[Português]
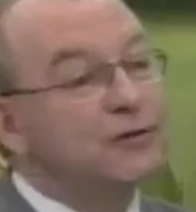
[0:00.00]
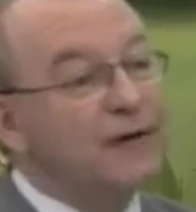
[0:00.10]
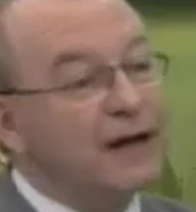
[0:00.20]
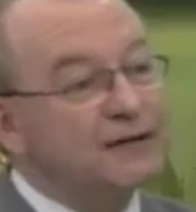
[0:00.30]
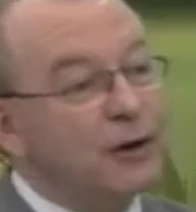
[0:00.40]

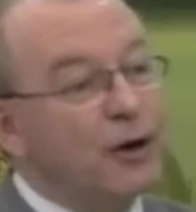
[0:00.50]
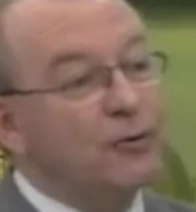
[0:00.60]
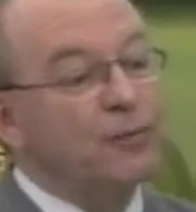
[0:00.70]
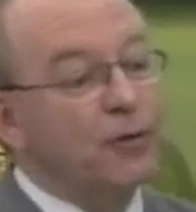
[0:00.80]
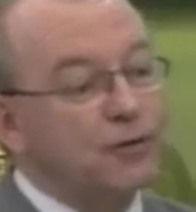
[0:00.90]
falasse agora
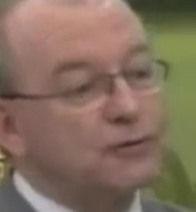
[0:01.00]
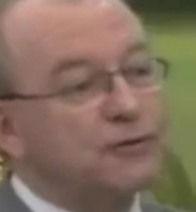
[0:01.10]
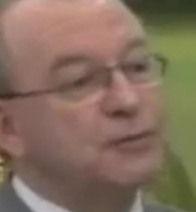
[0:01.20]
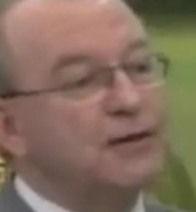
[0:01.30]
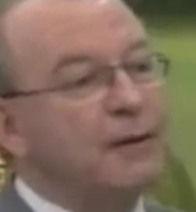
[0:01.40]
um pouco
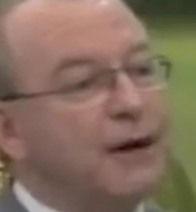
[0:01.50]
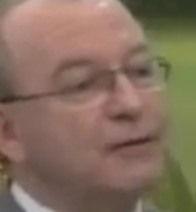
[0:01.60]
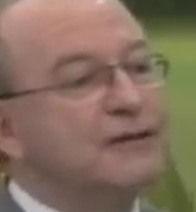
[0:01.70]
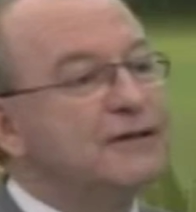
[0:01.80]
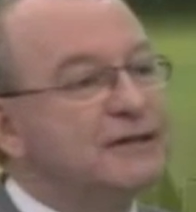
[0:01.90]
sobre o
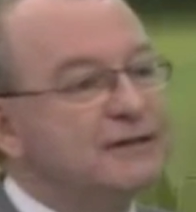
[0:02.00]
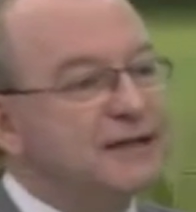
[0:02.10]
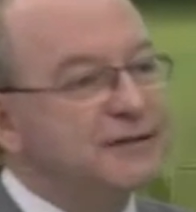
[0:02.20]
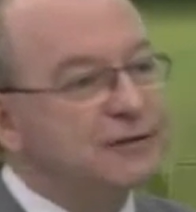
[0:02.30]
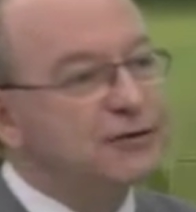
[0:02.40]
trabalho que está
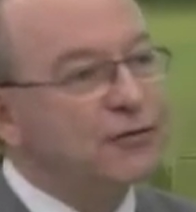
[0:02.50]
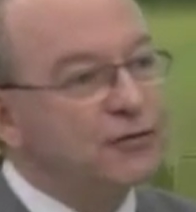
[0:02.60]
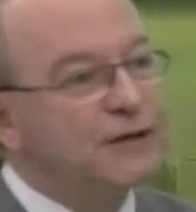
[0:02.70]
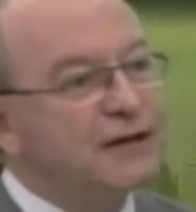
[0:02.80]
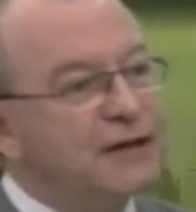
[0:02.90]
sendo
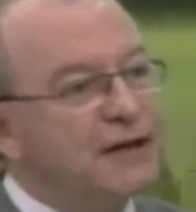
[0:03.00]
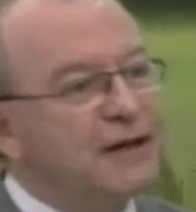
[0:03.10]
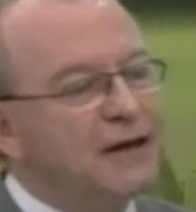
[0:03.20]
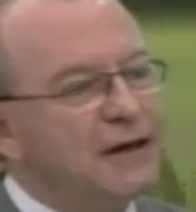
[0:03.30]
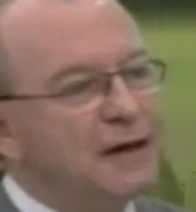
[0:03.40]
desenvolvido aqui
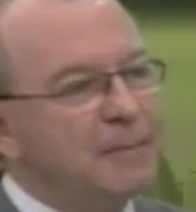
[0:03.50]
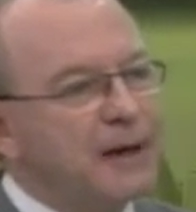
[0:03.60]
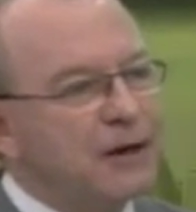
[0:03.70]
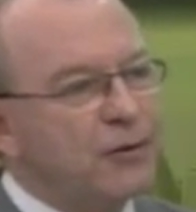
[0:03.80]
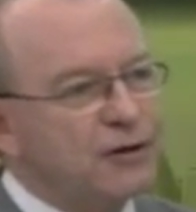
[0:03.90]

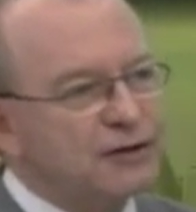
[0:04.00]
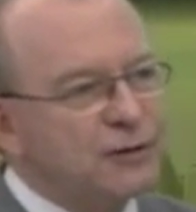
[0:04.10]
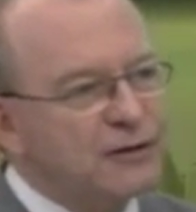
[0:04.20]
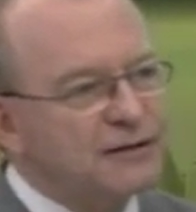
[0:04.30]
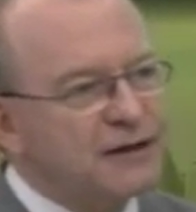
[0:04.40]
pela
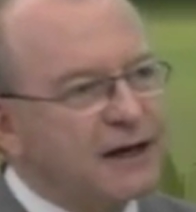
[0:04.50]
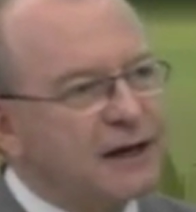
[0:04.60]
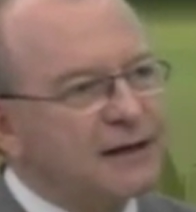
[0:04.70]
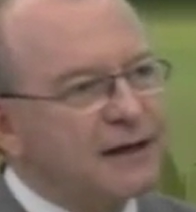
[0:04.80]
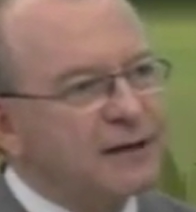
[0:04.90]
Corregedoria em Santa
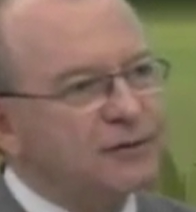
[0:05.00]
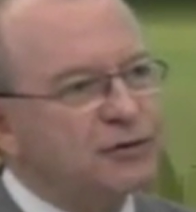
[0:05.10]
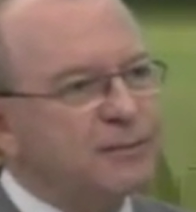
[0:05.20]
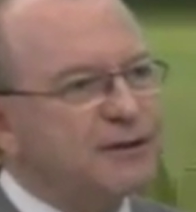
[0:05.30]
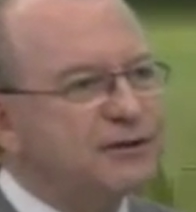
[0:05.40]
Catarina. O
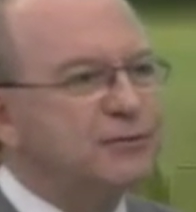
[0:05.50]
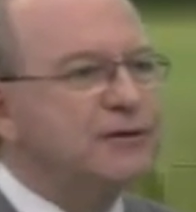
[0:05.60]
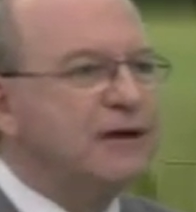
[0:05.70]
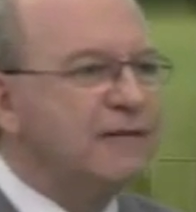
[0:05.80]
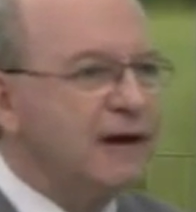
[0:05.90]
senhor me disse no
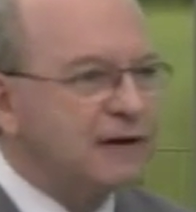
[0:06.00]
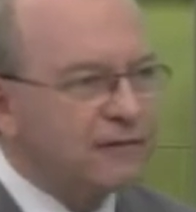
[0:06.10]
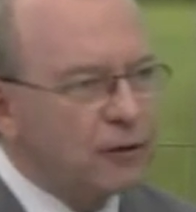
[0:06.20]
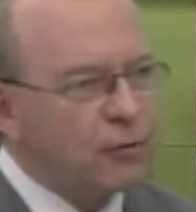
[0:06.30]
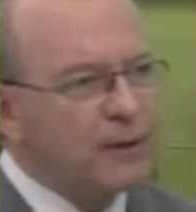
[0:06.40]
intervalo que
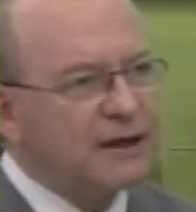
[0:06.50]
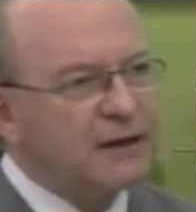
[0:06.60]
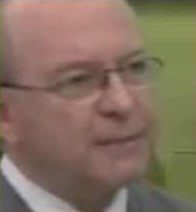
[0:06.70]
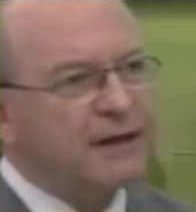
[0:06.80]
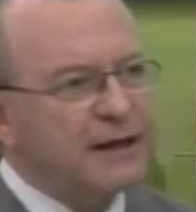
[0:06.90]
veio com uma
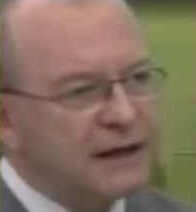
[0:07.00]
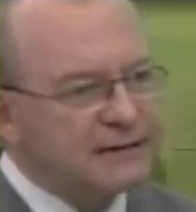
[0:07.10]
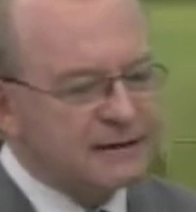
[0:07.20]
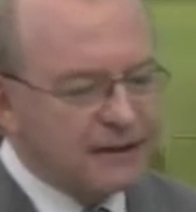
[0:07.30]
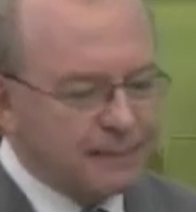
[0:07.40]
equipe
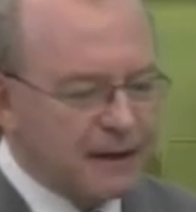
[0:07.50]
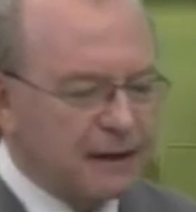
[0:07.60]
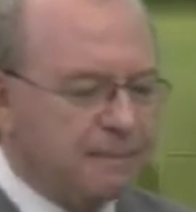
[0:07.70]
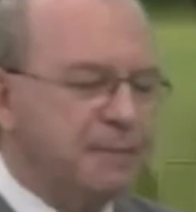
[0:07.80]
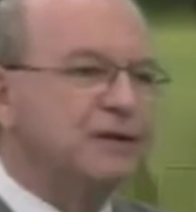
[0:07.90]
grande, até pela
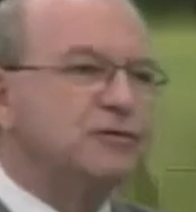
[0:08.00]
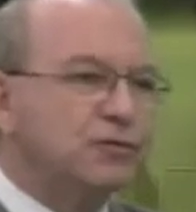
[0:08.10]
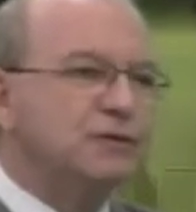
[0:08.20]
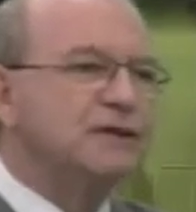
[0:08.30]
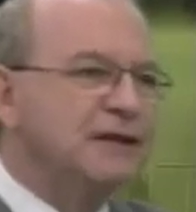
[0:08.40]

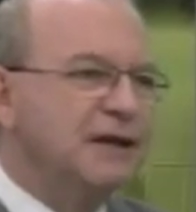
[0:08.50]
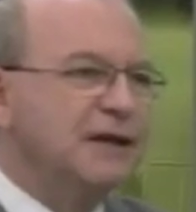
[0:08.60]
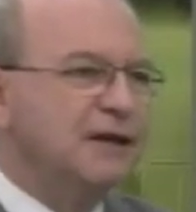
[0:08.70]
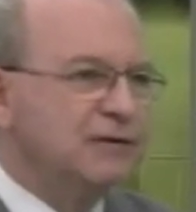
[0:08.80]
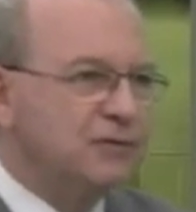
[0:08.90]
amplitude
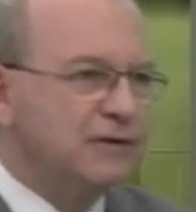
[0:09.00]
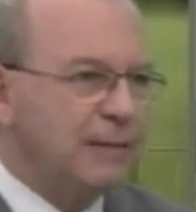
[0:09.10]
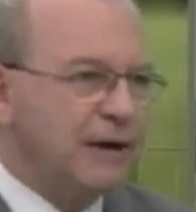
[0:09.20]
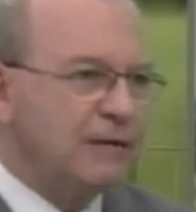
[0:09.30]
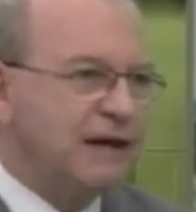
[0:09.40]
do
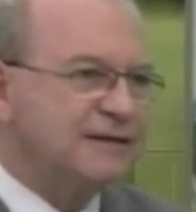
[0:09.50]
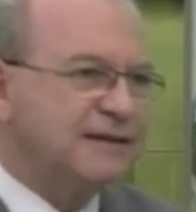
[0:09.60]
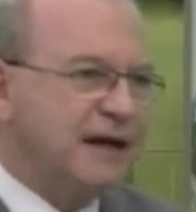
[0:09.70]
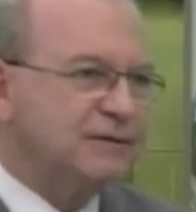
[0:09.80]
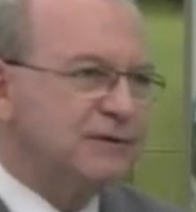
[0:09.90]
trabalho
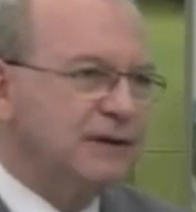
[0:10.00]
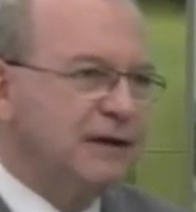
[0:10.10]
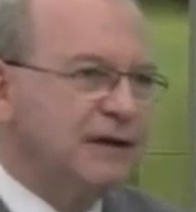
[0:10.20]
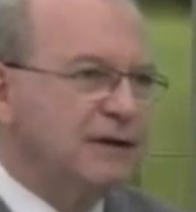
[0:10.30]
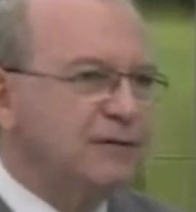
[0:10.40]
realizado.
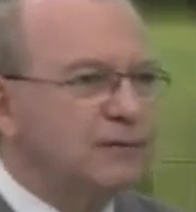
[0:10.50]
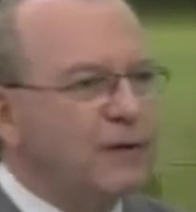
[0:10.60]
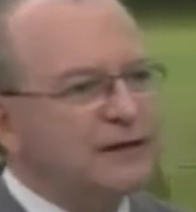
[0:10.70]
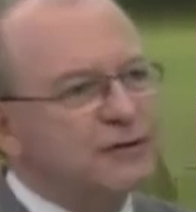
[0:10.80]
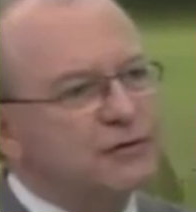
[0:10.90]

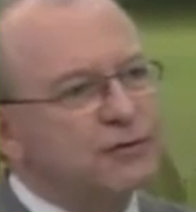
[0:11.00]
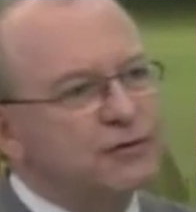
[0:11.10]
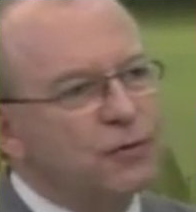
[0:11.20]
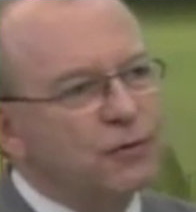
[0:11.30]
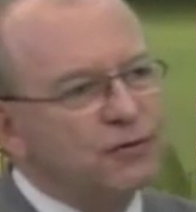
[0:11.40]
Quais as suas
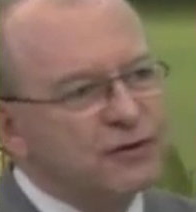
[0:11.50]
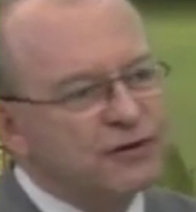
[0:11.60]
conclusões